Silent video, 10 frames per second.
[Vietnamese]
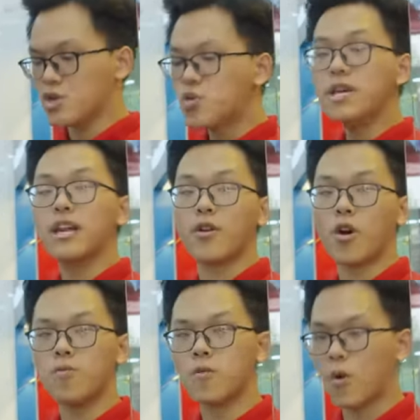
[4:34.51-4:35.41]
Tuy là nó
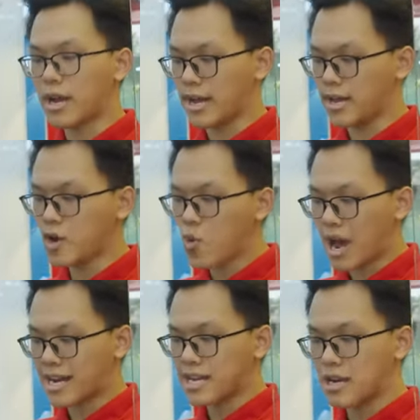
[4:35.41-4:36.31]
không có cái quạt